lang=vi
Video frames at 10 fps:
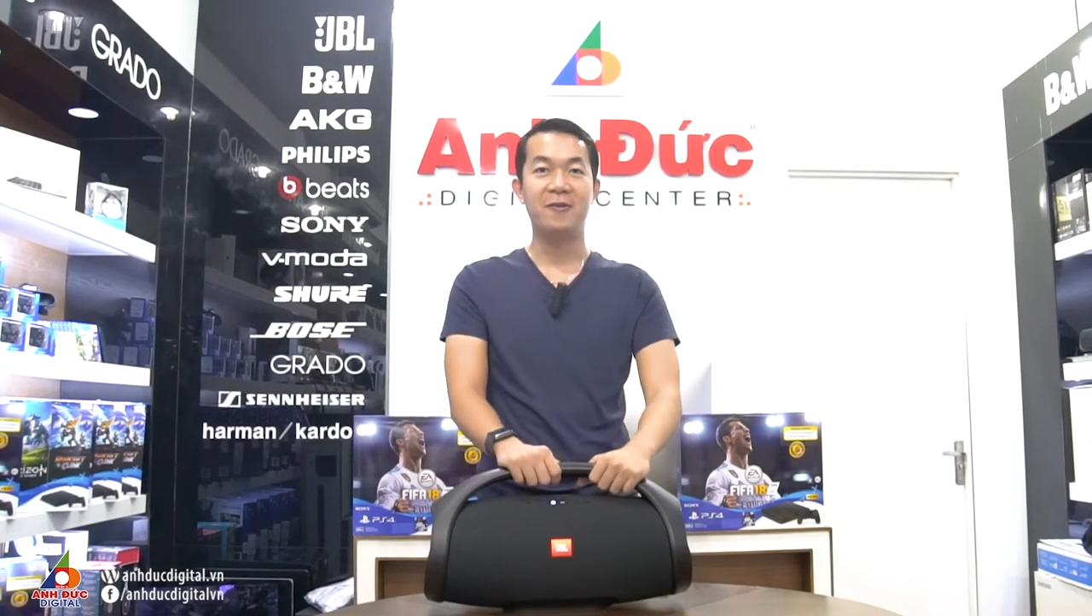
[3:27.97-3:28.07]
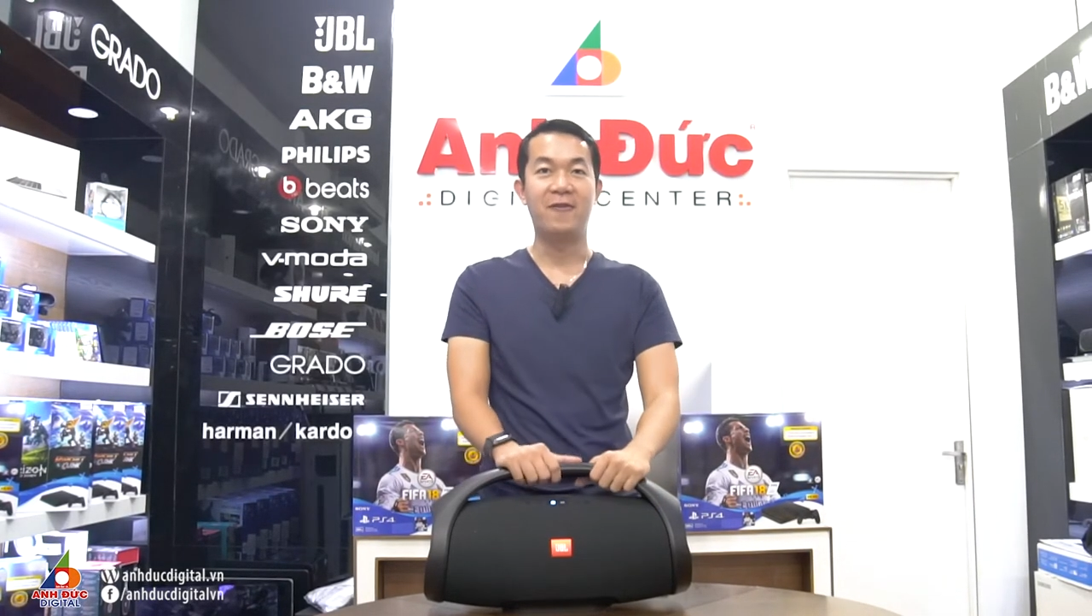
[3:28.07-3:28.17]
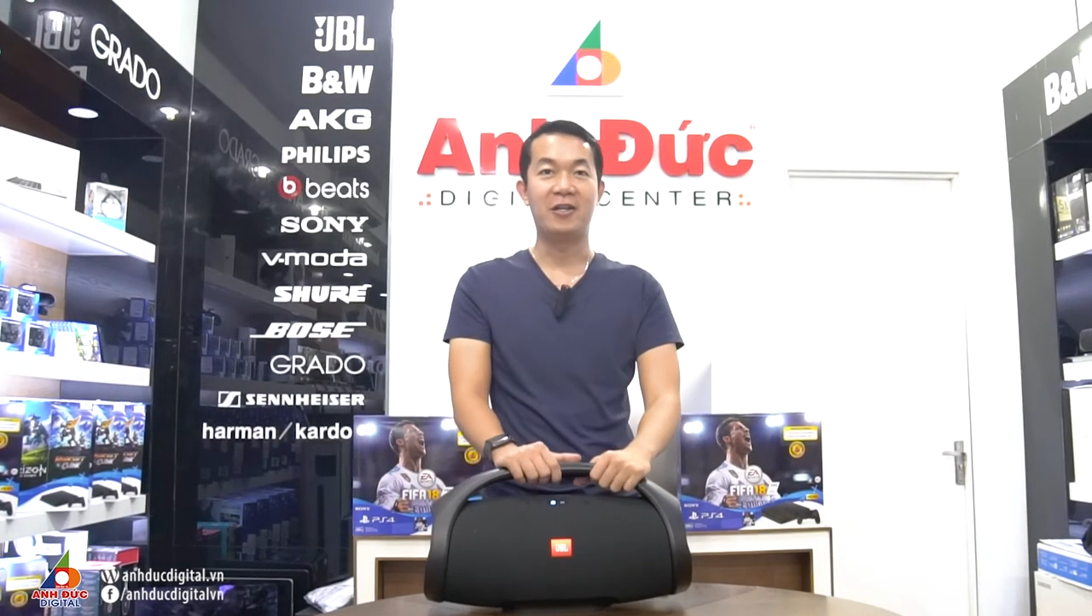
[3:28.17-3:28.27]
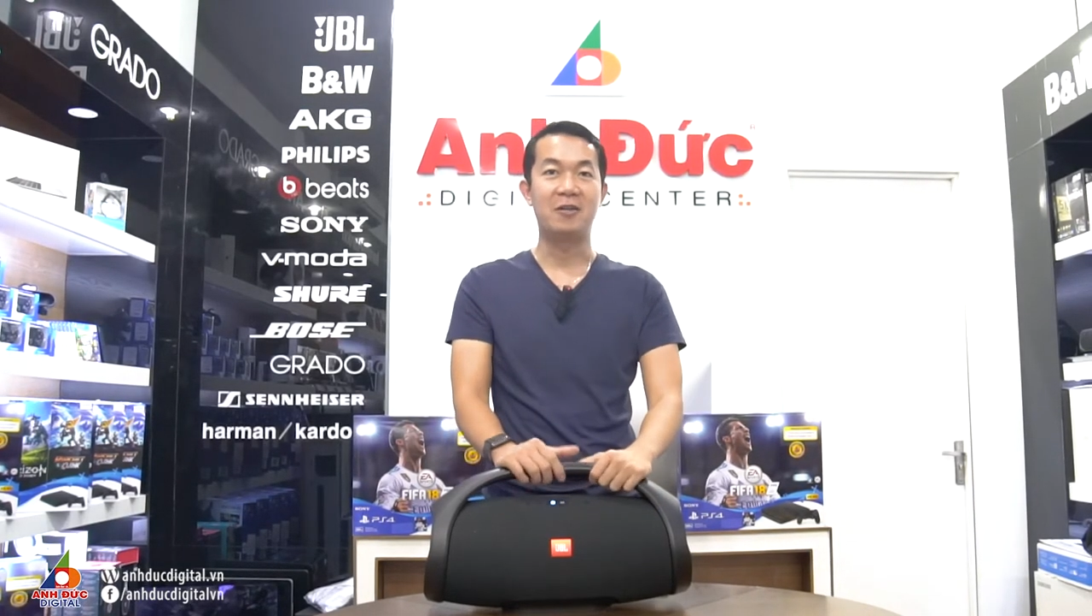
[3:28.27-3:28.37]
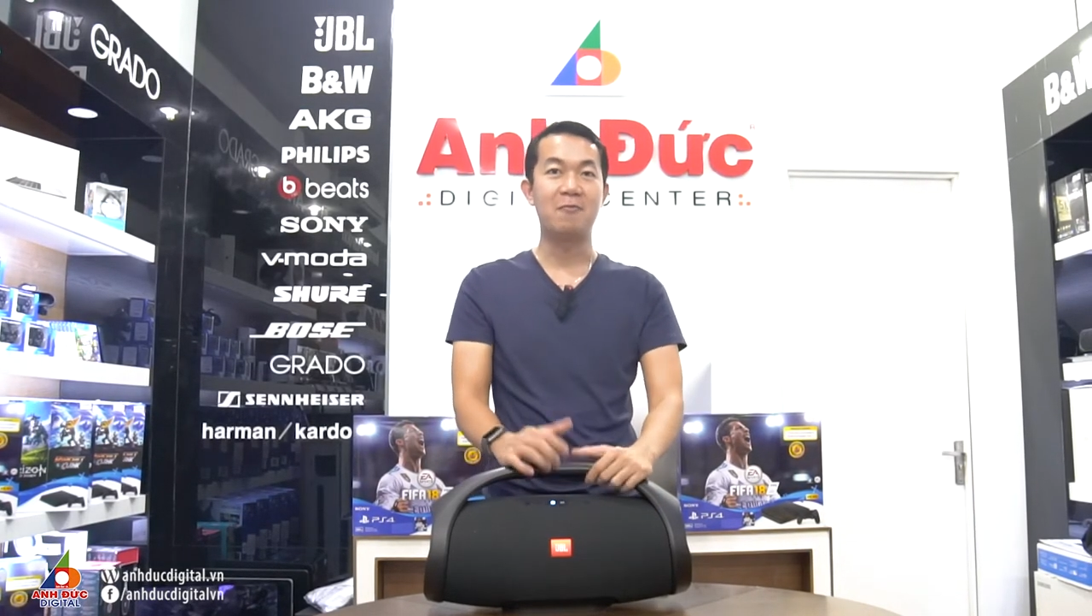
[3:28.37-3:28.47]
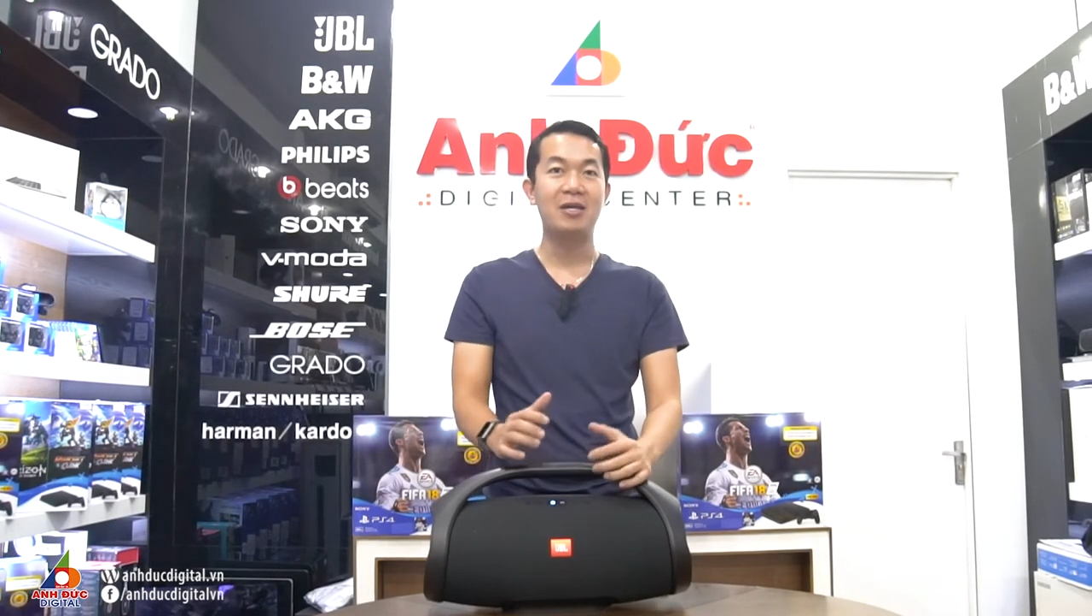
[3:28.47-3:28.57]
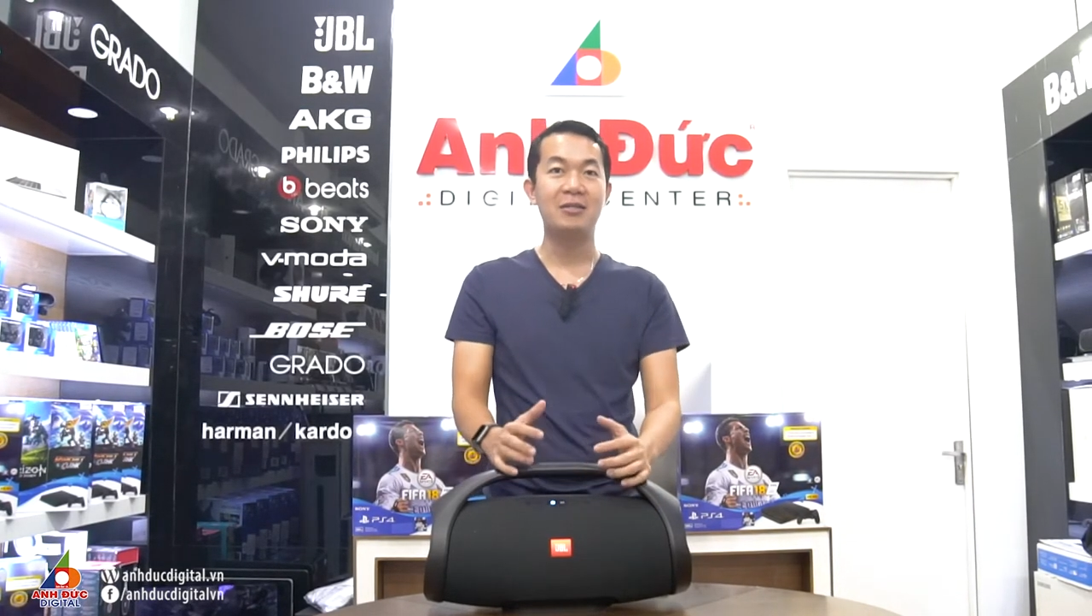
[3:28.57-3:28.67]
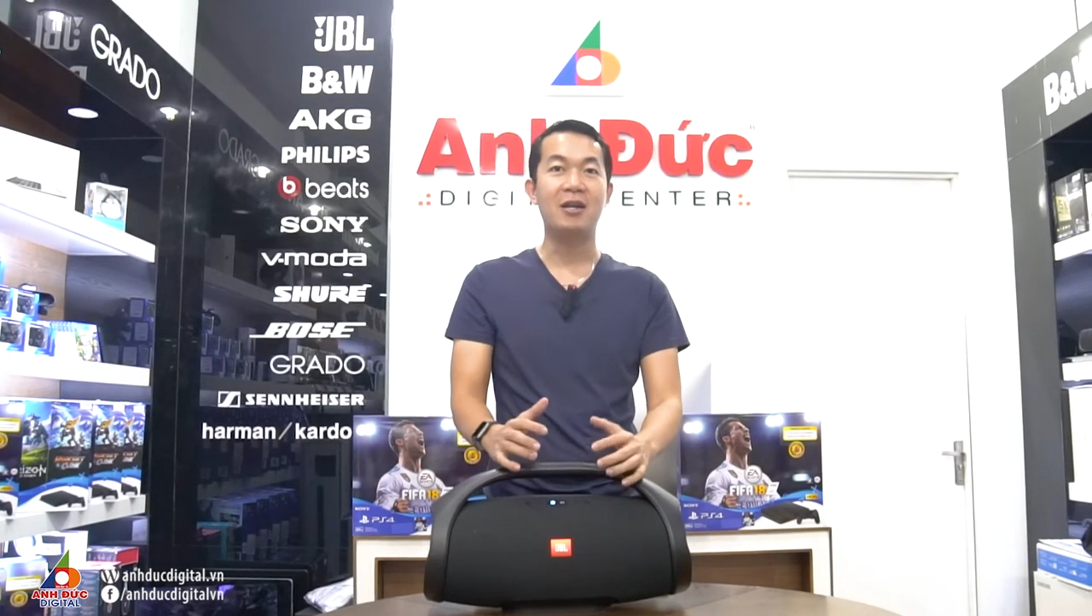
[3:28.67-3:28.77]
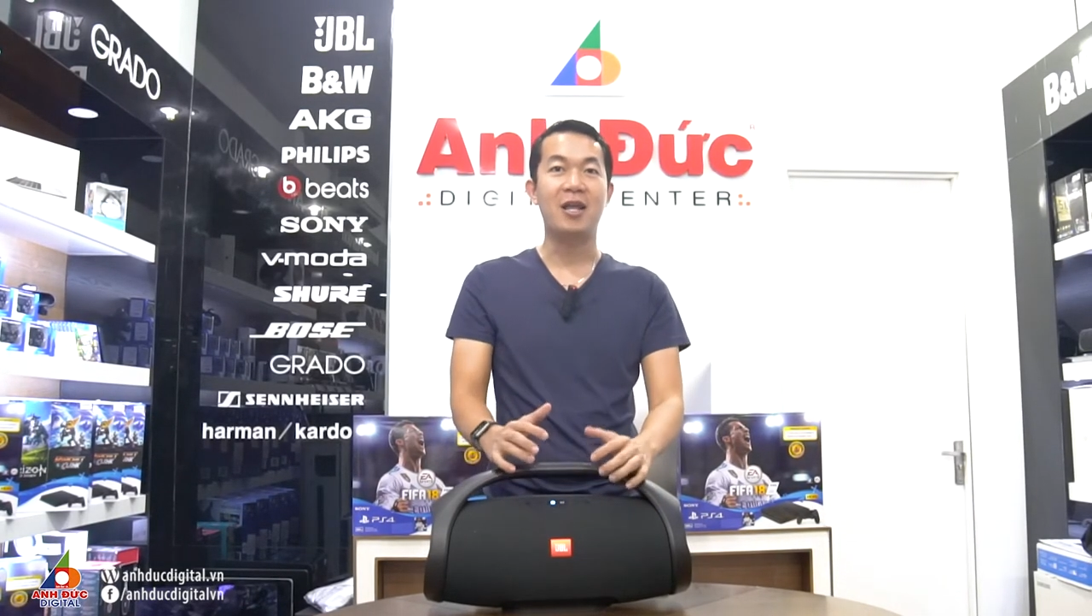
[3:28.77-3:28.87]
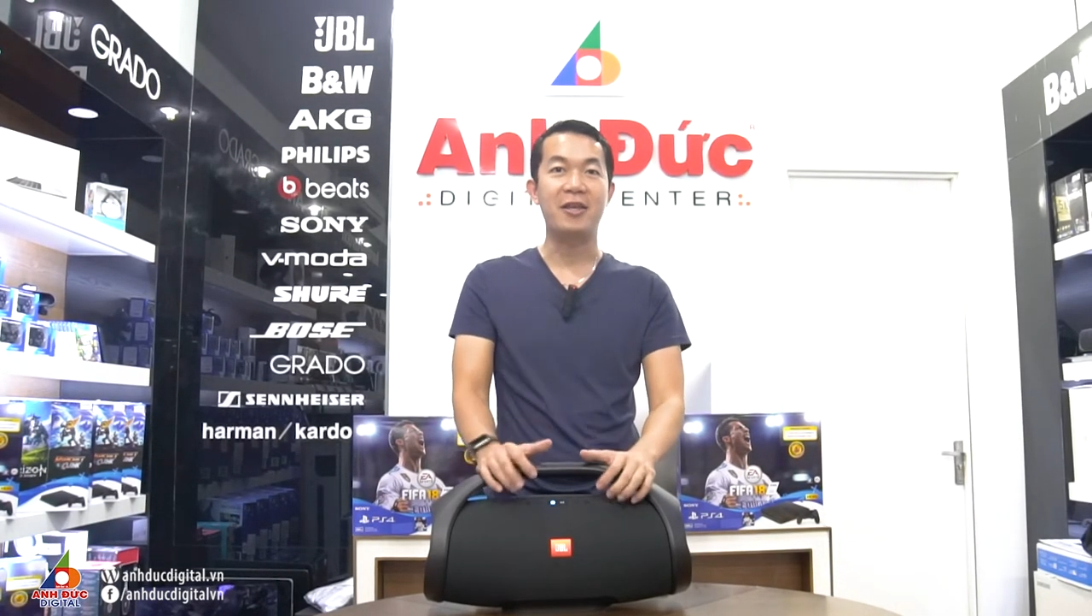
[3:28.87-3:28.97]
và tiếng
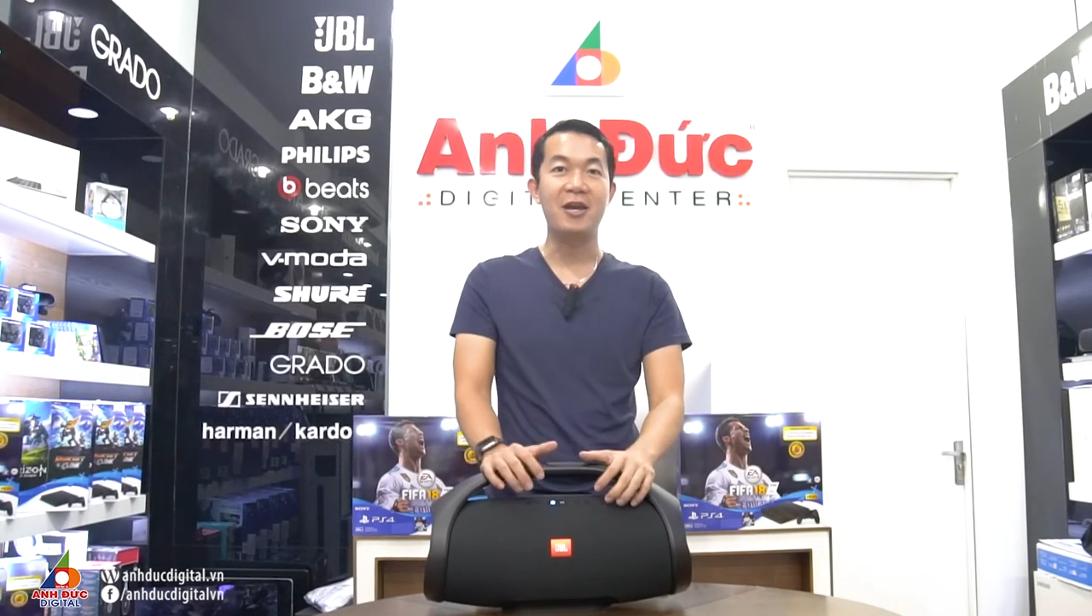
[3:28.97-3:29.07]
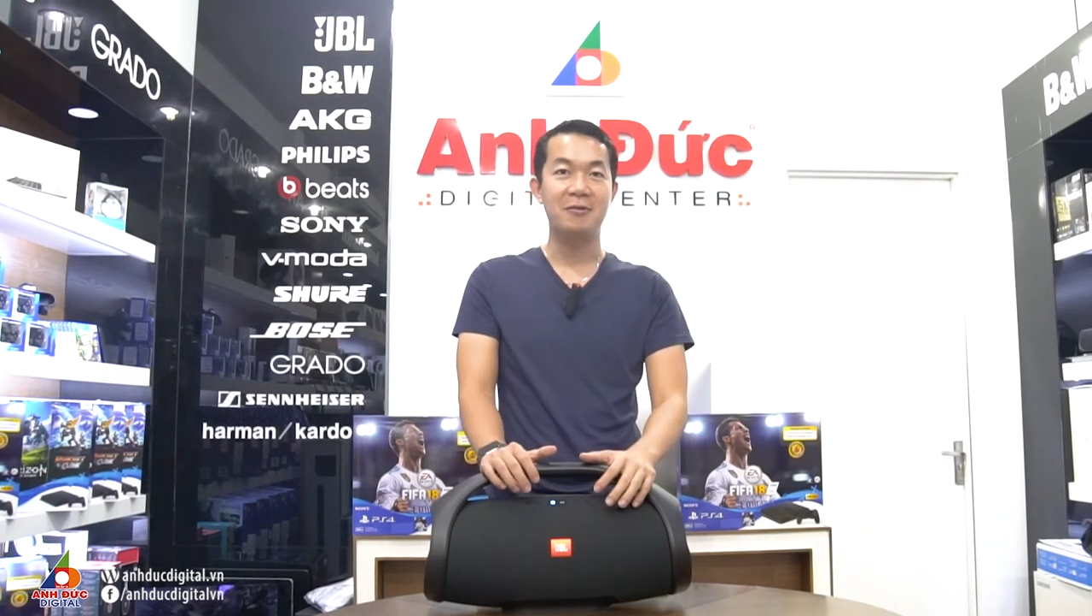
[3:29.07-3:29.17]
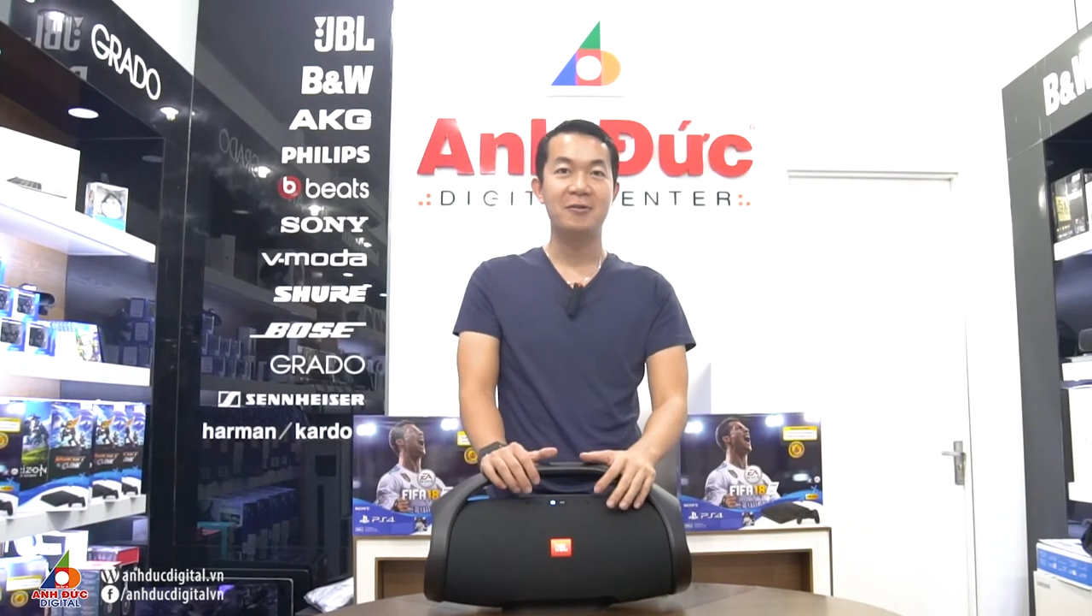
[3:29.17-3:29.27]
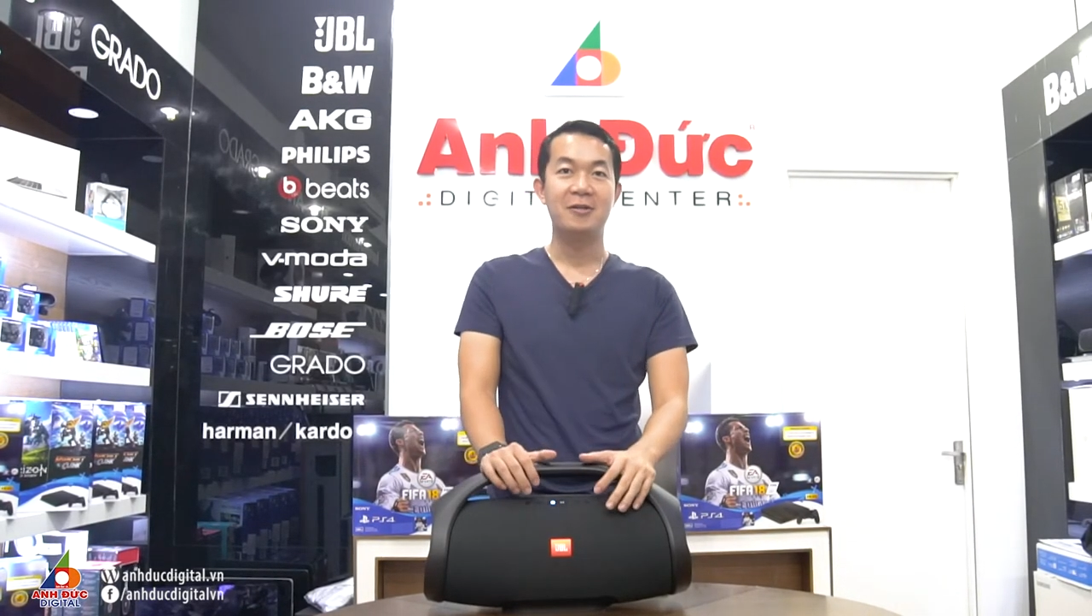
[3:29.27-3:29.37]
bass rất là chắc,